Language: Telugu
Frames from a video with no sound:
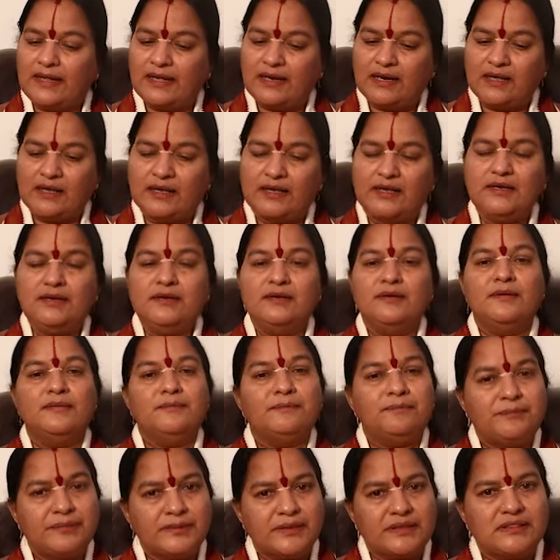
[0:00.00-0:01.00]
అలాగే
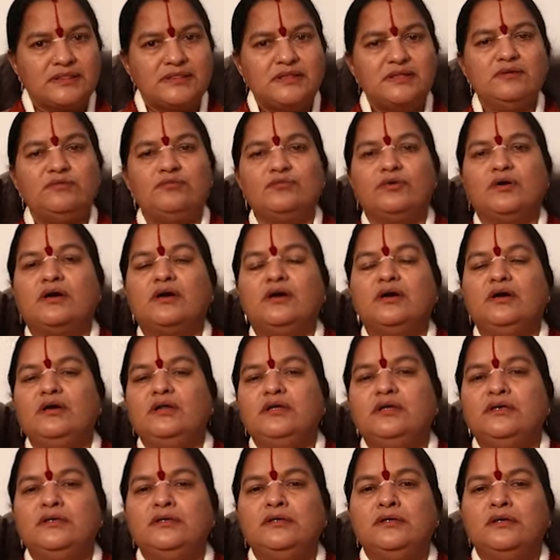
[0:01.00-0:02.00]
ప్రతి ఒక్కళ్ళ
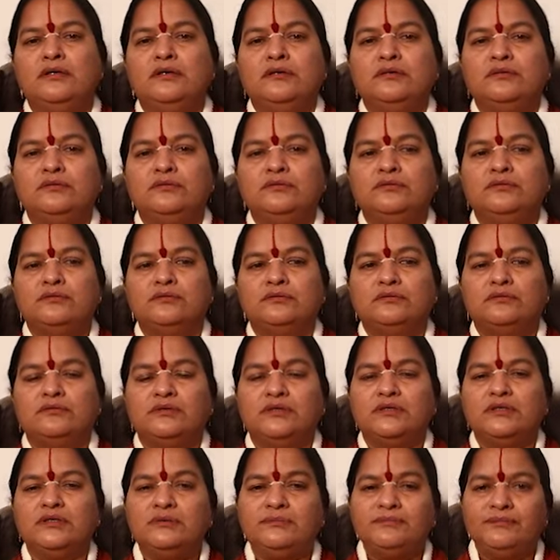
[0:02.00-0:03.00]
ఇంట్లోనూ
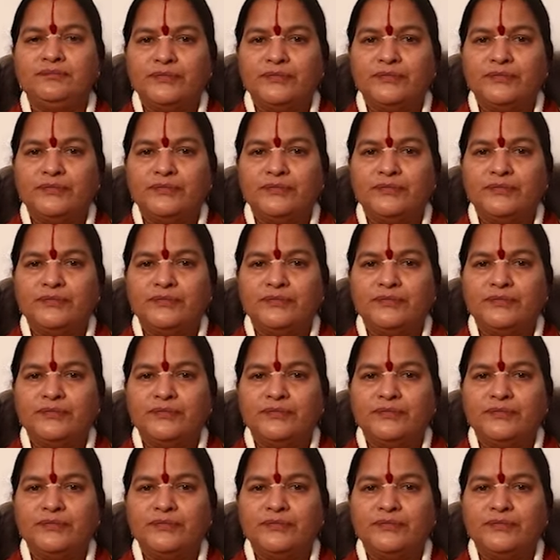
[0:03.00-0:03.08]
కూడా